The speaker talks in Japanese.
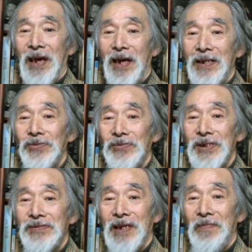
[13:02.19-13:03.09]
あのとこ
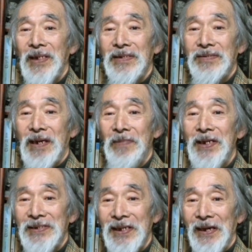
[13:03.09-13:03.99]
で捕ま
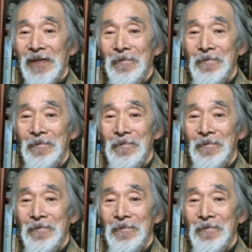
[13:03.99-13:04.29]
えて